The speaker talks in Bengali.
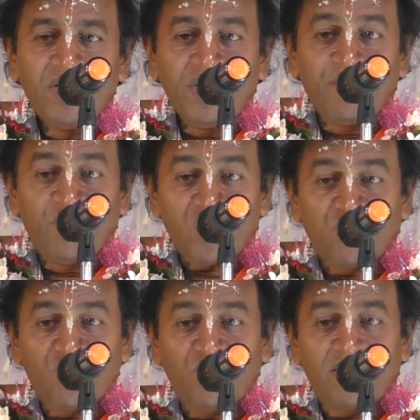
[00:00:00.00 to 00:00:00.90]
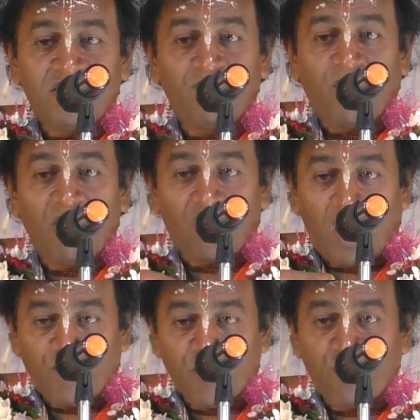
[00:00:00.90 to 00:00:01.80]
নি বৃহস্পতিবার দিন ভালো
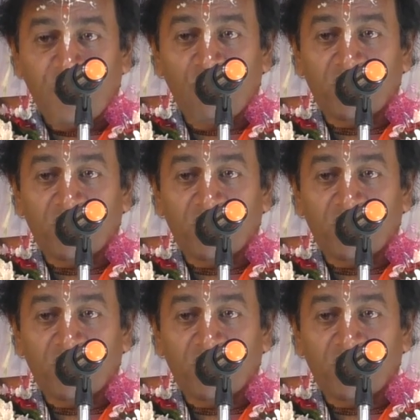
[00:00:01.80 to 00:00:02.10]
কাপড় পরে